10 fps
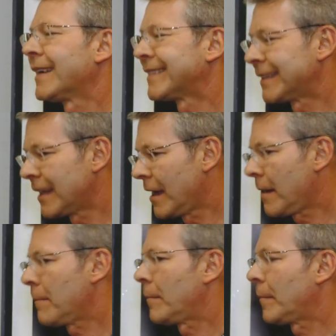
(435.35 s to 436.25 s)

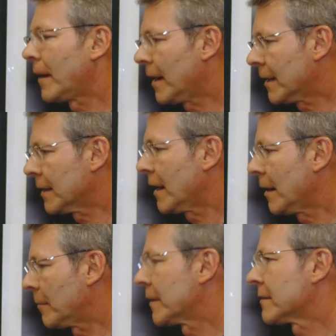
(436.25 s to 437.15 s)
até para
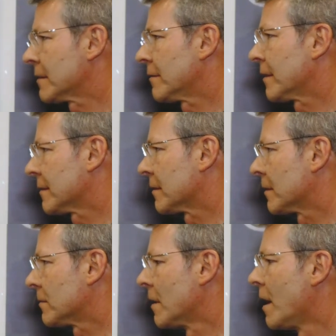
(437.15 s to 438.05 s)
a
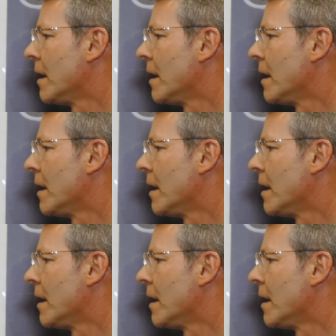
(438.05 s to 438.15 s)
preservação